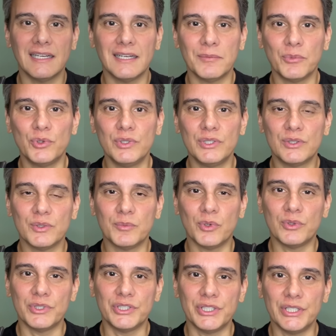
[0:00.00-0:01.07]
muito
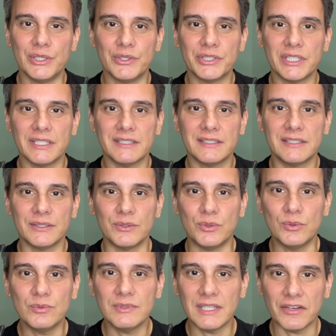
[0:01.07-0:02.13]
bom dia. Hoje é
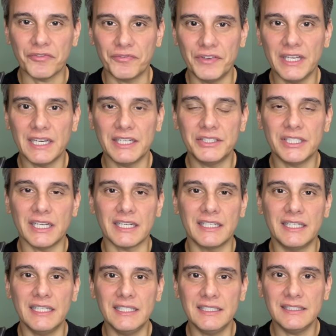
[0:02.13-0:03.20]
segunda-feira, dia
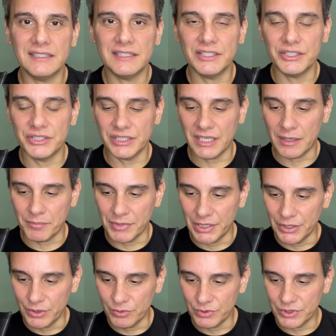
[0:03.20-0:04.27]
15 de
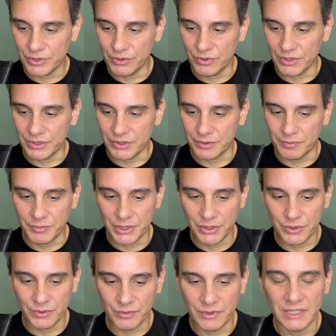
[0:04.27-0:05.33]
abril de
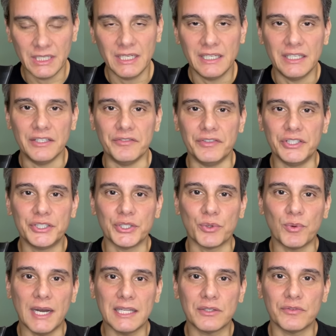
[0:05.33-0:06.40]

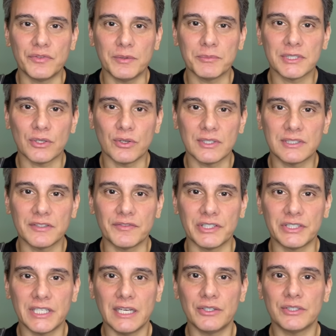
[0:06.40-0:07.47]
2024. Vamos ao nosso
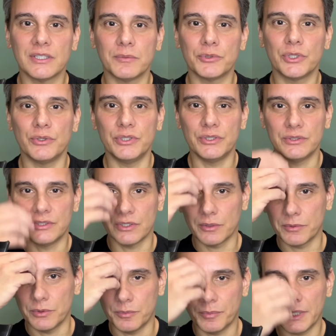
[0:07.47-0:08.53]
evangelho. Estamos reunidos em
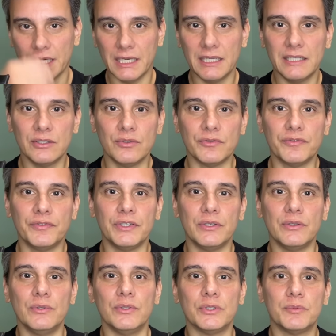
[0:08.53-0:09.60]
nome do Pai e do
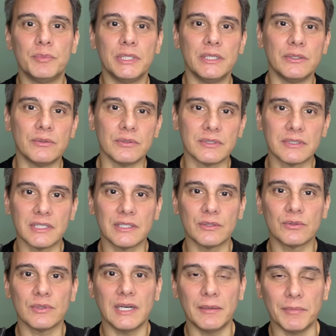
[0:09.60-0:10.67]
Filho e do Espírito
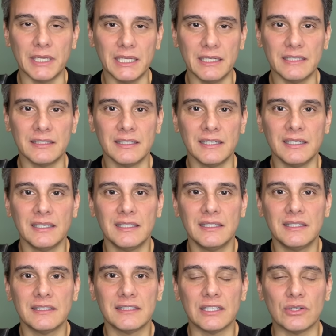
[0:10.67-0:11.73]
Santo. Amém.
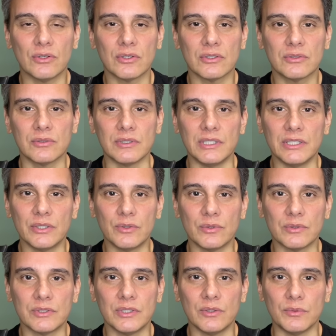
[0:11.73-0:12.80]
Senhor nosso
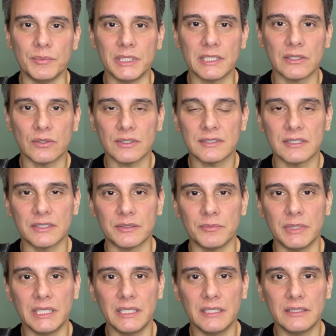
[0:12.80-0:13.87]
Deus, ilumina nossas
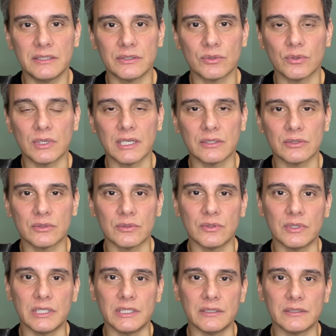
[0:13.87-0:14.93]
mentes,
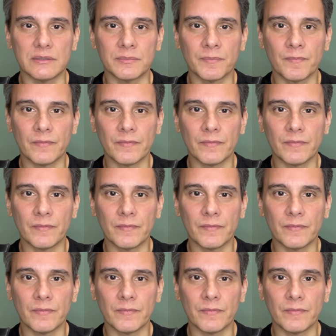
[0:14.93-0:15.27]
corações.